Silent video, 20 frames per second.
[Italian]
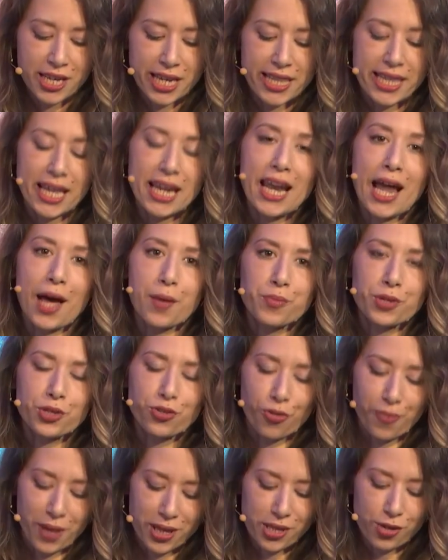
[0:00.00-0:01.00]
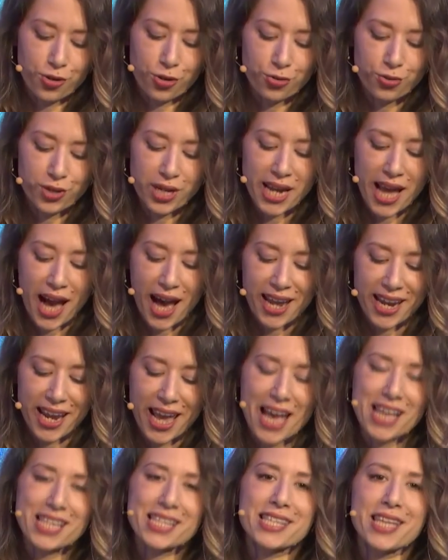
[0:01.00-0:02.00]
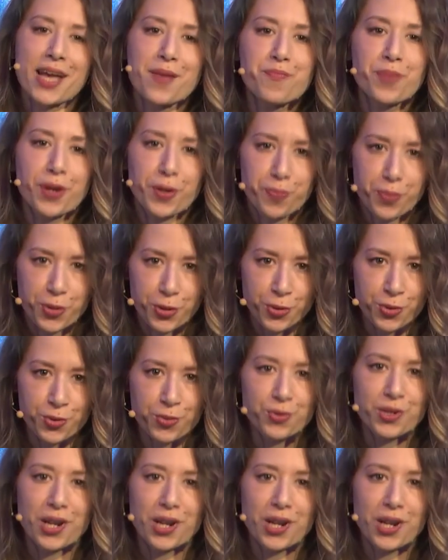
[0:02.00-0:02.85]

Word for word: che nell'ambito medico-nucleare è sempre più